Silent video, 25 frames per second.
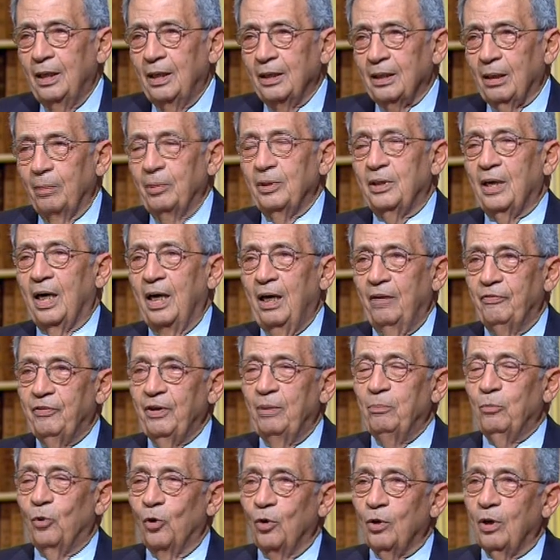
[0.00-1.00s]
طب انت رايح
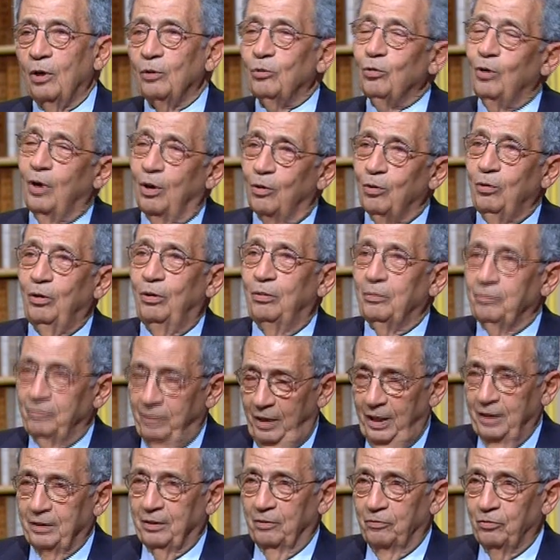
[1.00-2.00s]
فين بكره؟ قلت له هروح
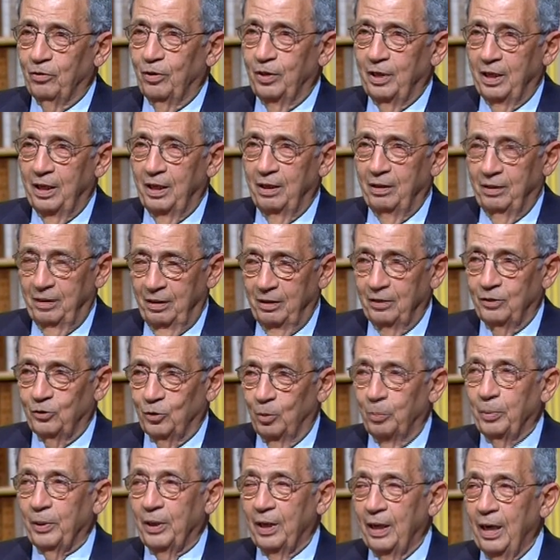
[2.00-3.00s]
حته فلانيه
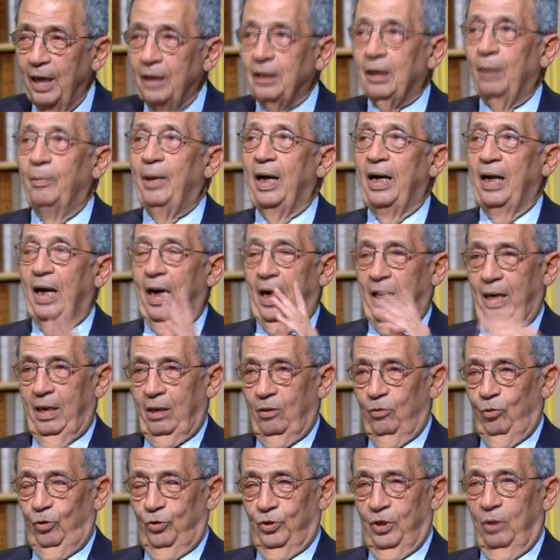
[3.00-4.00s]
الشوبينج قال طب انا
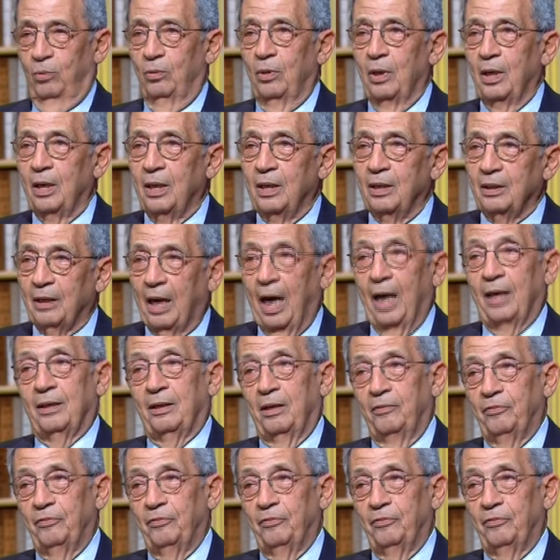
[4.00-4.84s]
هنروح سوا حاضر يا